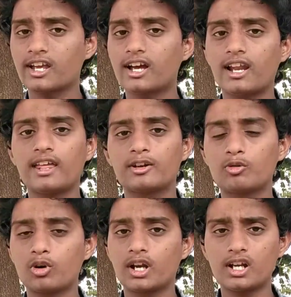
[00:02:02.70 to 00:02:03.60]
ఏం కాలేదు
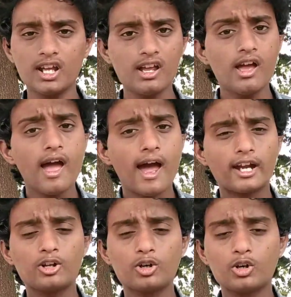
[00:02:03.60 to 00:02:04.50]
అనుకోకండి
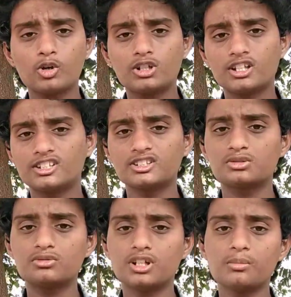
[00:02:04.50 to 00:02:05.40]
అండ్ ఇట్లా
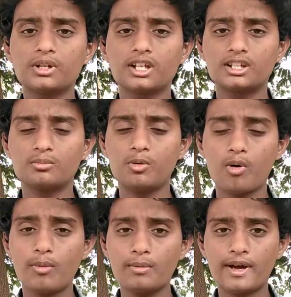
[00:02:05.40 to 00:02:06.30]
చేస్తుంటే మీకైతే మీ
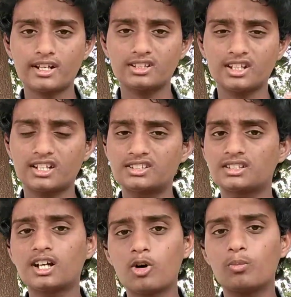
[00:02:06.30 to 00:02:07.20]
మొబైల్ బ్యాటరీ అయితే
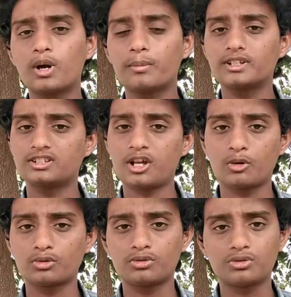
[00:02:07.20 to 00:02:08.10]
ఖచ్చితంగా ఉబ్బడం అయితే
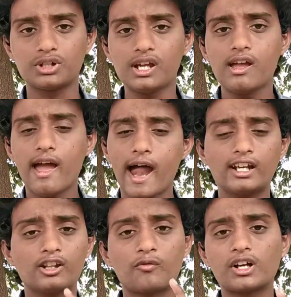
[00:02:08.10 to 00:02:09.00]
జరుగుతుంటుంది అండ్
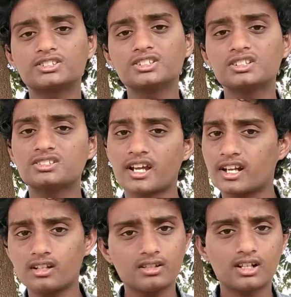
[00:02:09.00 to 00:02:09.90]
ఇది ఫస్ట్ రీజన్
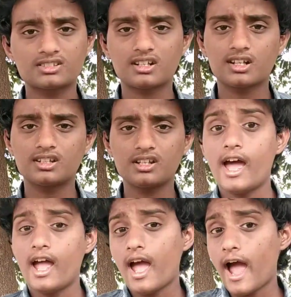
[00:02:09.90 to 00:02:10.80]
సెకండ్ రీజన్ వచ్చేసరికి అయితే
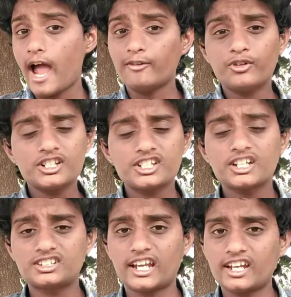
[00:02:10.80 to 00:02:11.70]
అండ్ ఫ్రెండ్స్
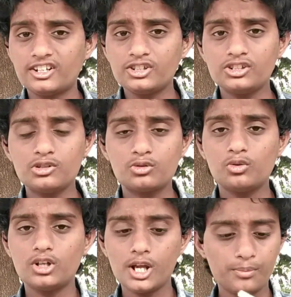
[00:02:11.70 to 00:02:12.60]
ఇక సెకండ్ రీజన్
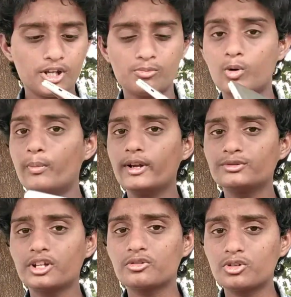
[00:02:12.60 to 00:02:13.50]
చూసుకుంటే ఇప్పుడు ఈ మొబైల్
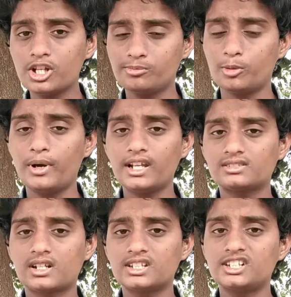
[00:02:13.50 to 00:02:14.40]
ఉందనుకోండి ఈ మొబైల్
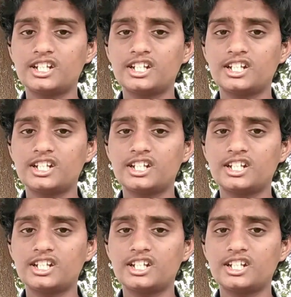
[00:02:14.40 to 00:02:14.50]
వస్తారు అయితే